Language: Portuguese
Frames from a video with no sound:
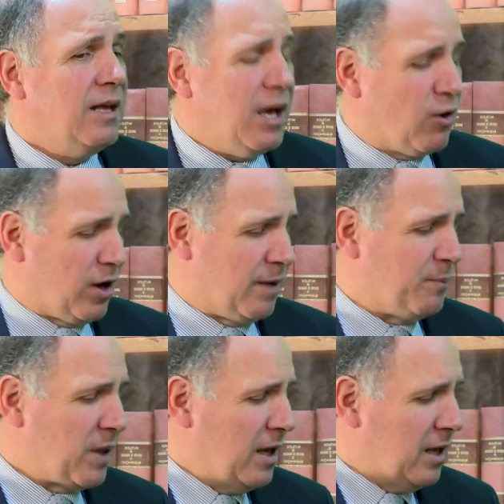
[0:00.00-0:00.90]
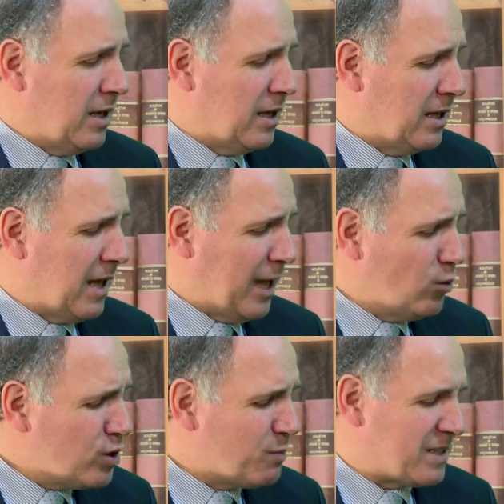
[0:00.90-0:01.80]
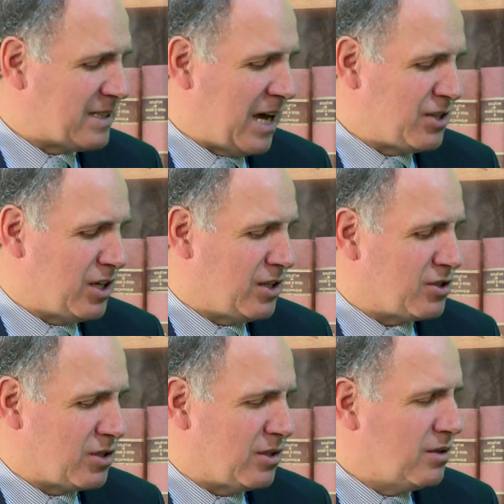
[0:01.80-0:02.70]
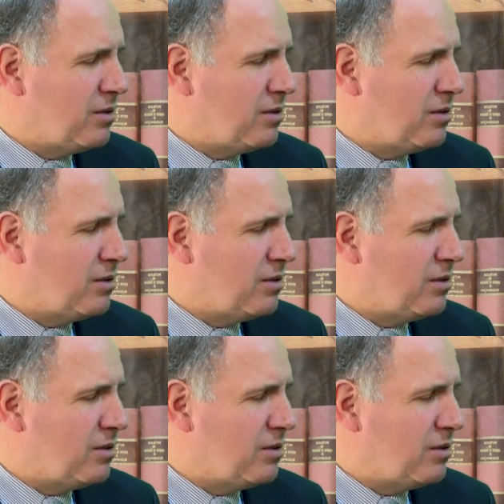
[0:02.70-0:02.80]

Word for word: Agora, eh, há duas passagens, eh,